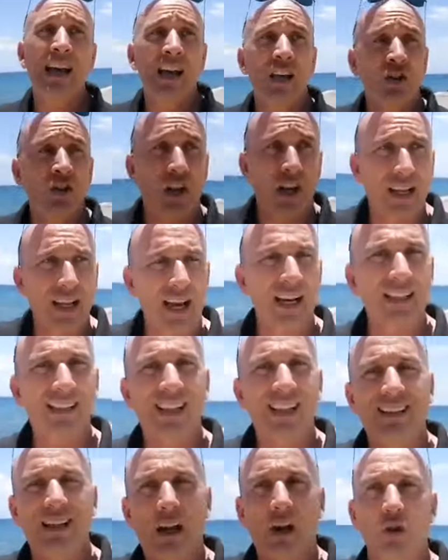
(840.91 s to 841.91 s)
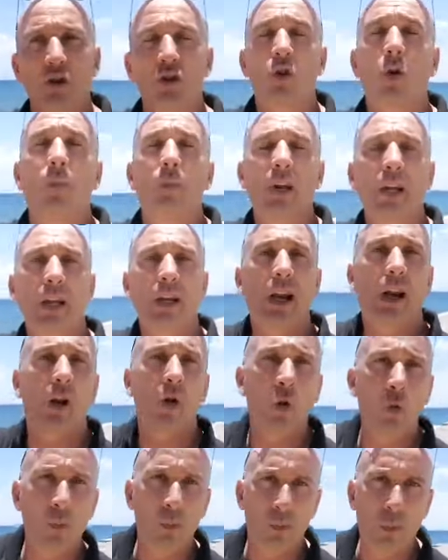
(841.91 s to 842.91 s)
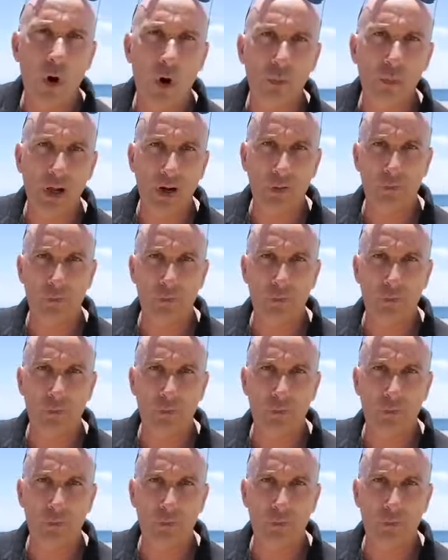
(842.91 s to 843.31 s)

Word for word: cercare di andarlo a scoprire un po' per